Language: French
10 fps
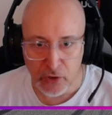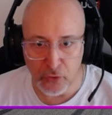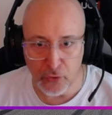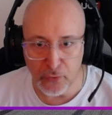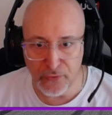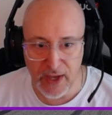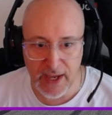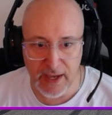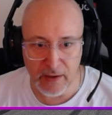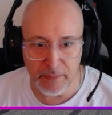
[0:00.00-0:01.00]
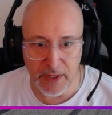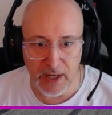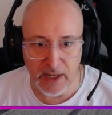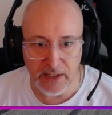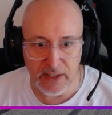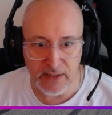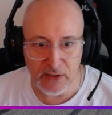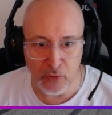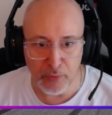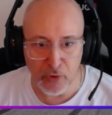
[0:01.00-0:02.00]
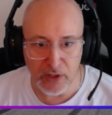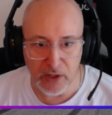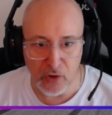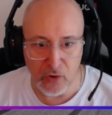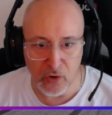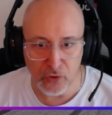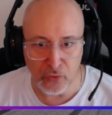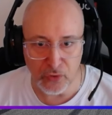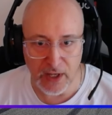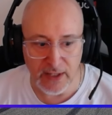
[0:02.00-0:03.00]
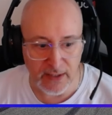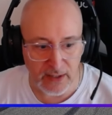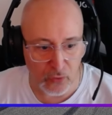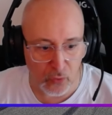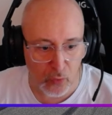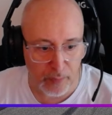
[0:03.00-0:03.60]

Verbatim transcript: de faire, mais là l'idée c'est de prendre l'écran en totalité. Donc on